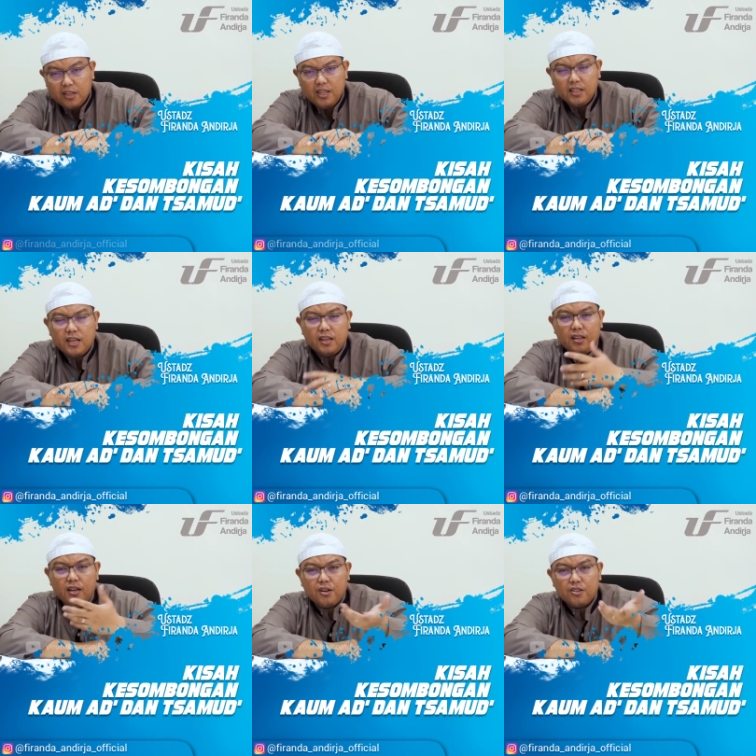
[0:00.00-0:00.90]
Lihat
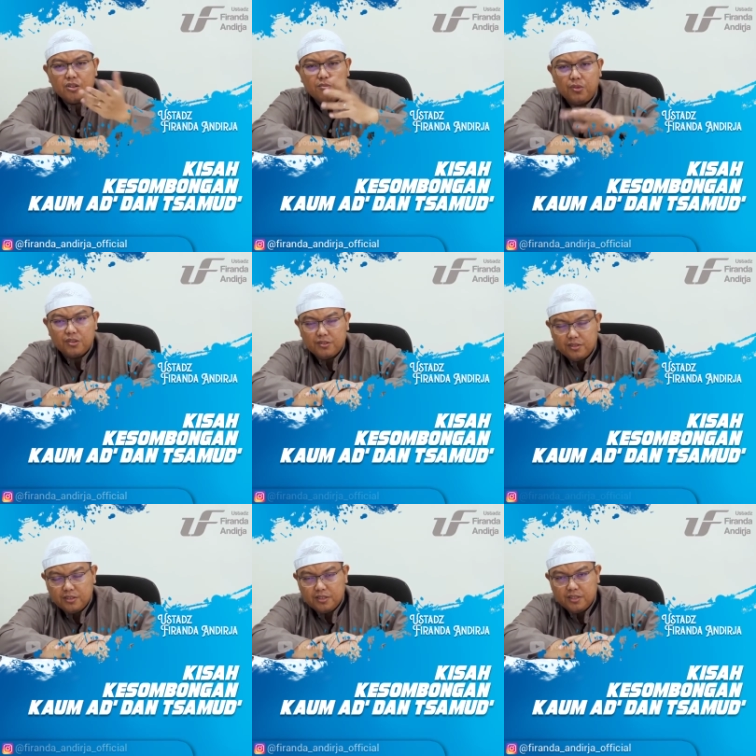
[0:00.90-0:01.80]
akhirnya orang sombong.
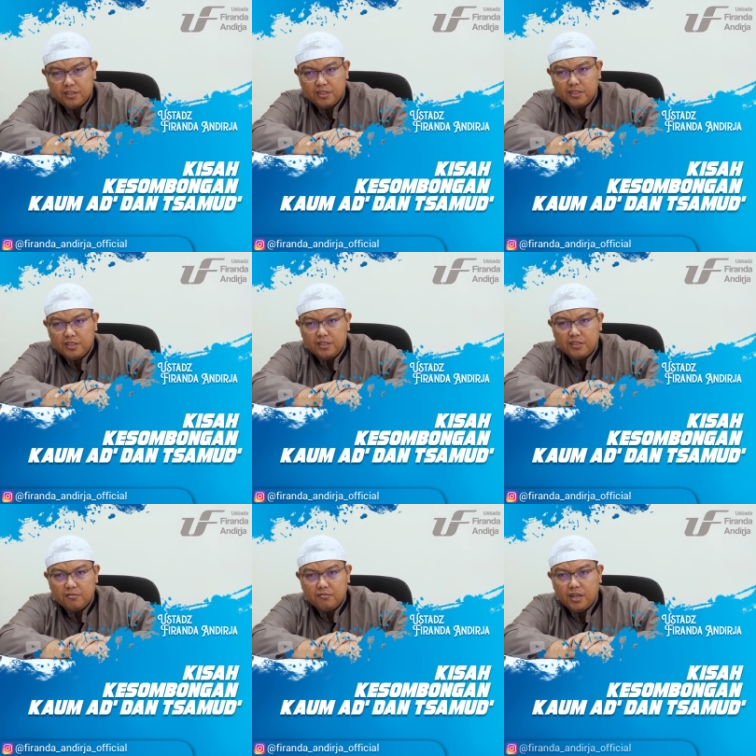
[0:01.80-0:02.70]

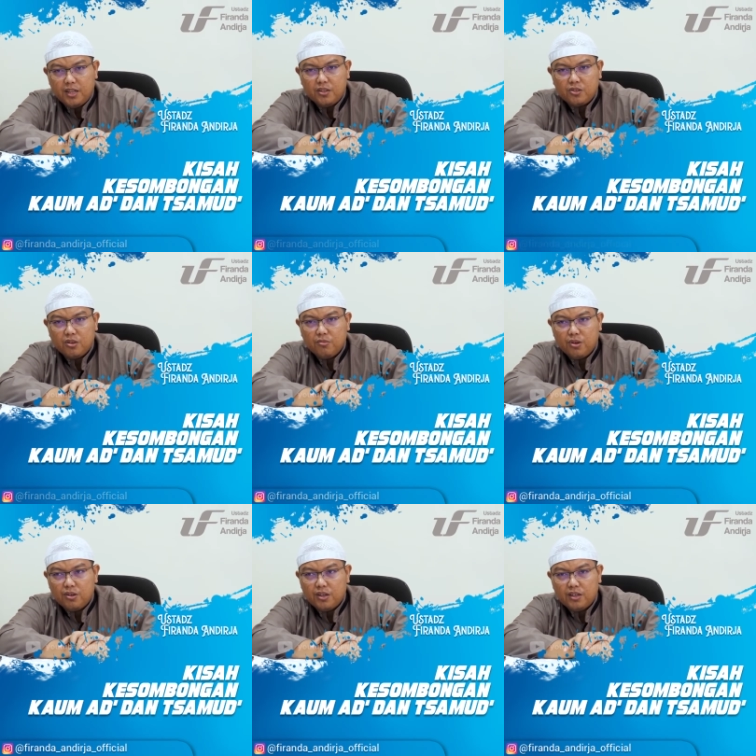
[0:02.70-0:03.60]
Badan
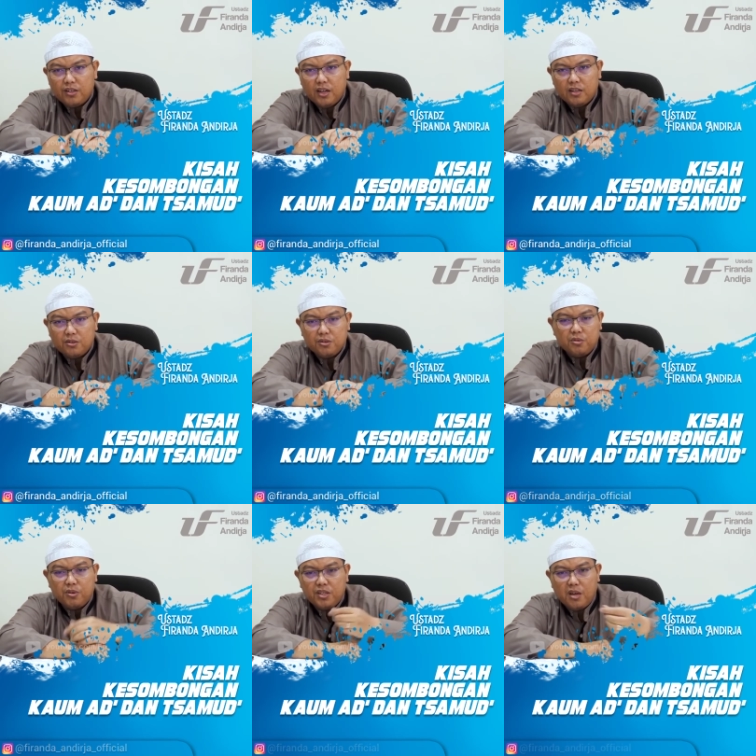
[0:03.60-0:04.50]
sombong angkuh
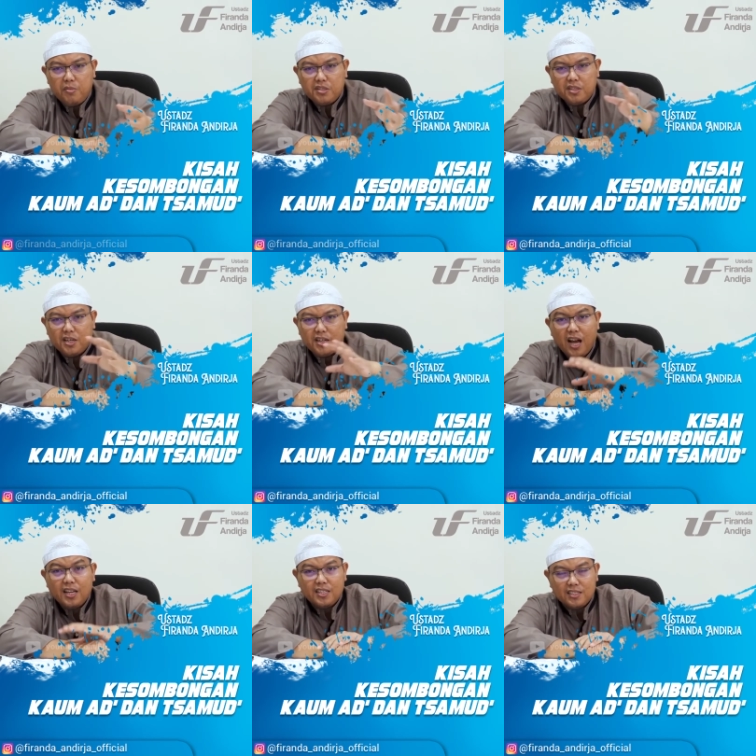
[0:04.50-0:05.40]
cuma dihabisi dengan
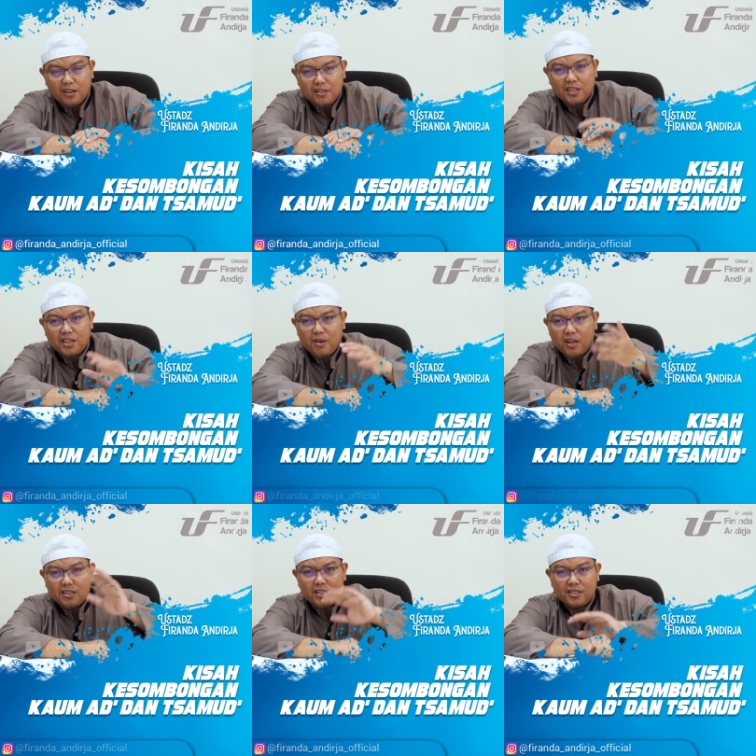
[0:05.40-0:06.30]
angin. Allah kirim
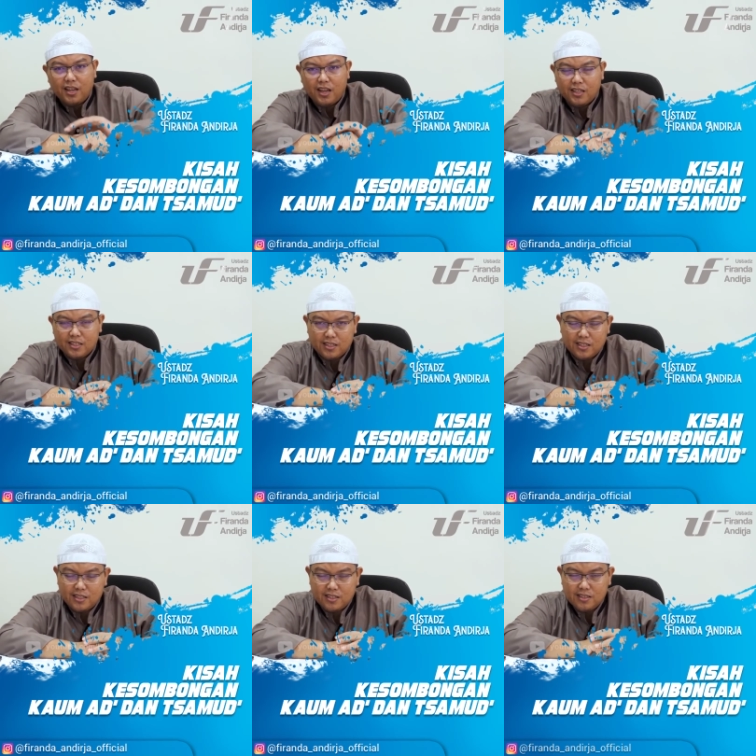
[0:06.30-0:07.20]
angin selesai.
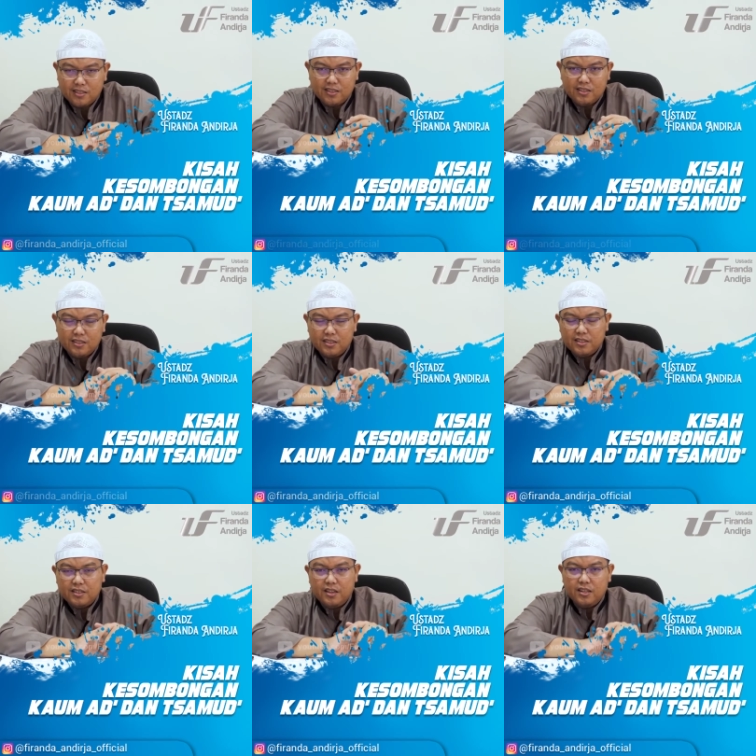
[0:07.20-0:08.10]
Ya.
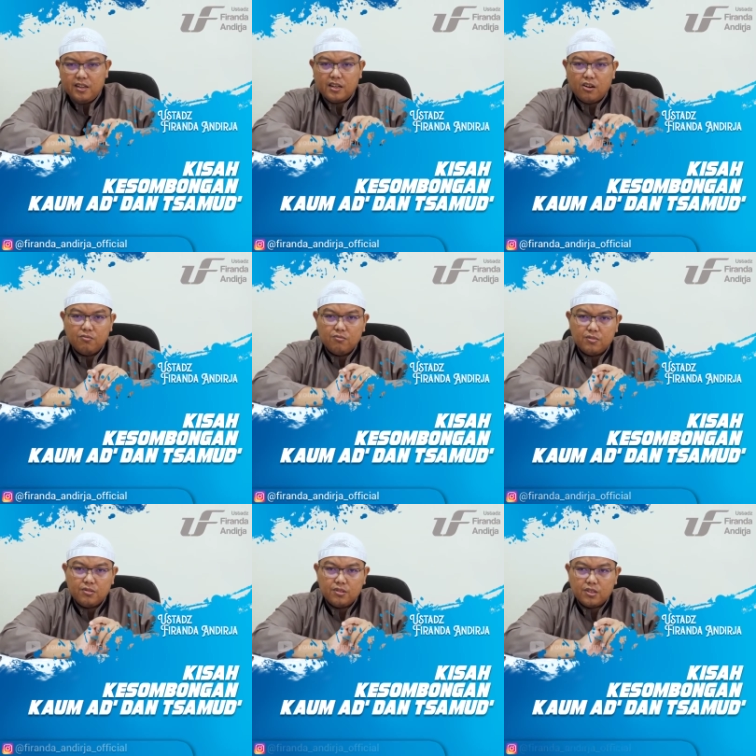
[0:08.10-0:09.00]
Inilah
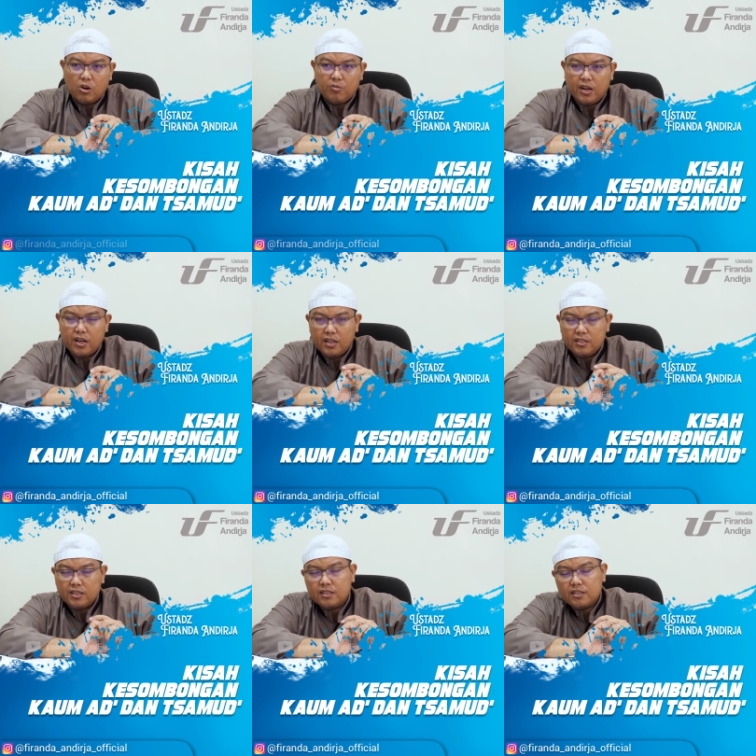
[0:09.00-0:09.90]
kaum kaum
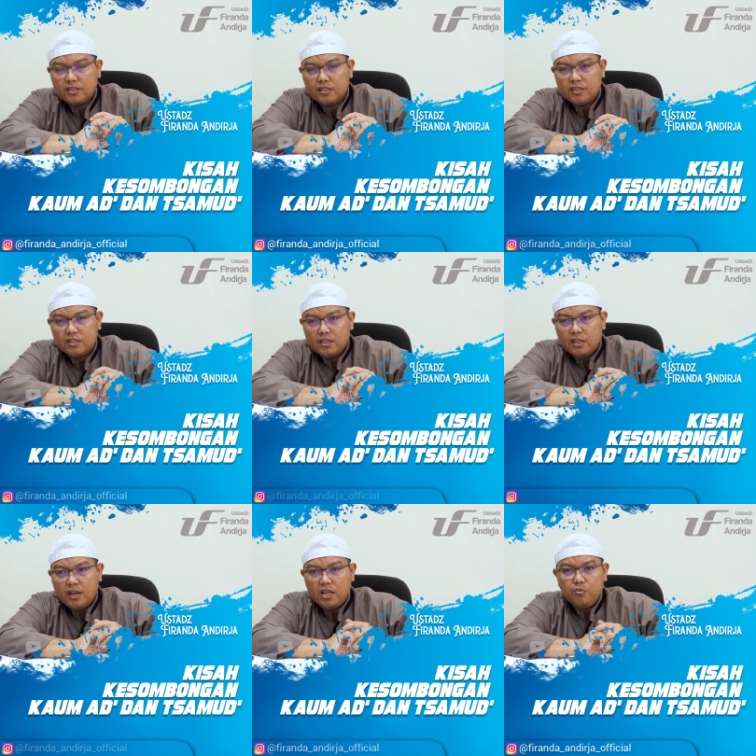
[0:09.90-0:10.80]
Ad.
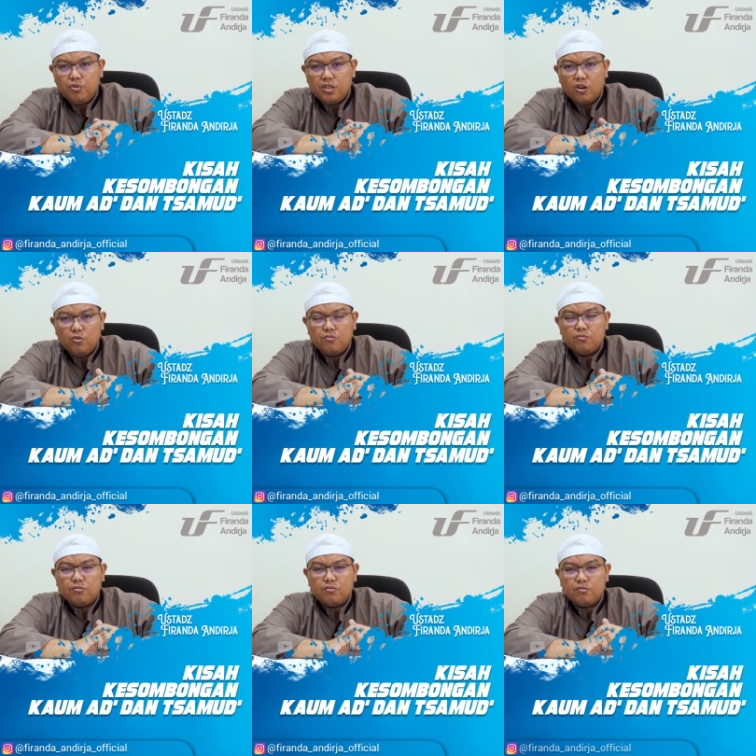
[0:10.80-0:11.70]
Adapun kaum
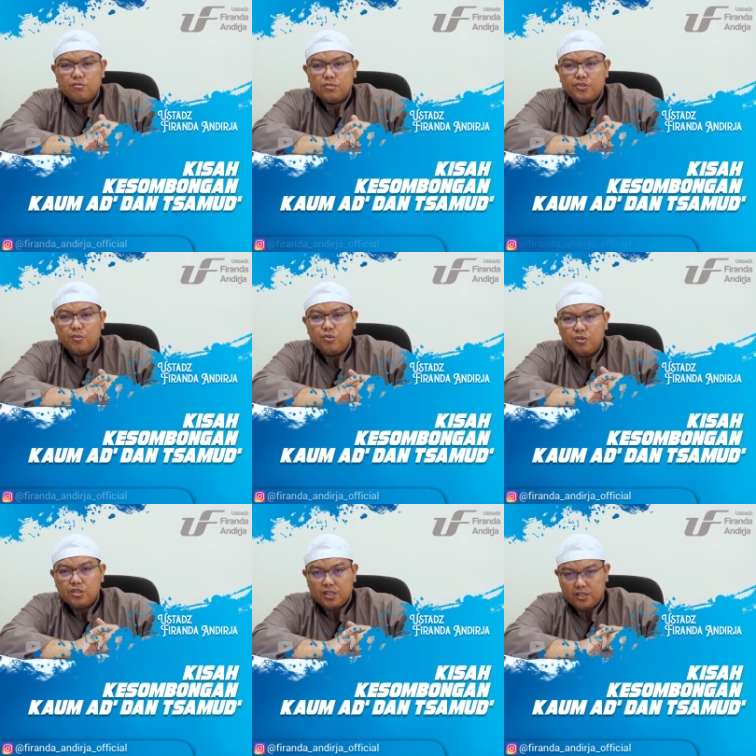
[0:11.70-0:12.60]

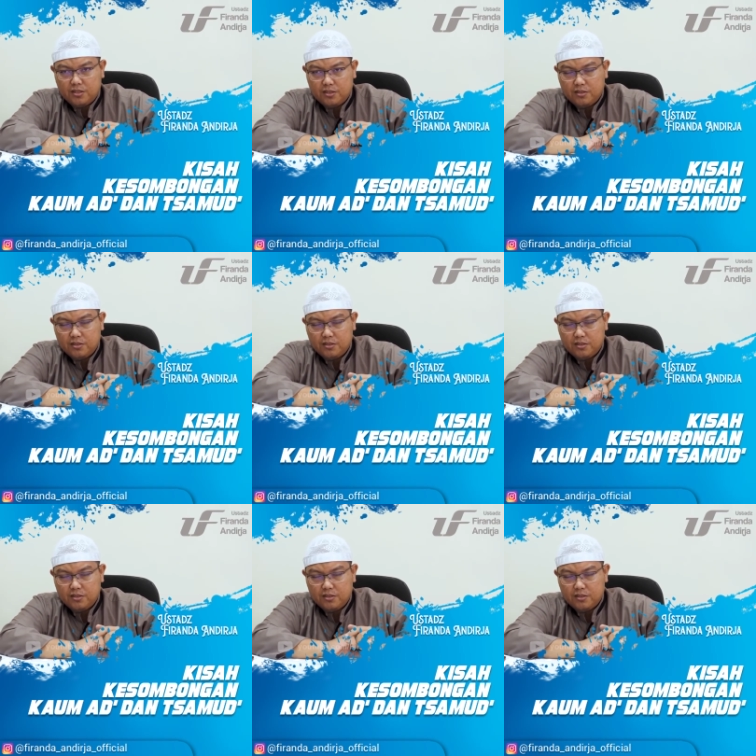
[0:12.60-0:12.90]
Samud ya.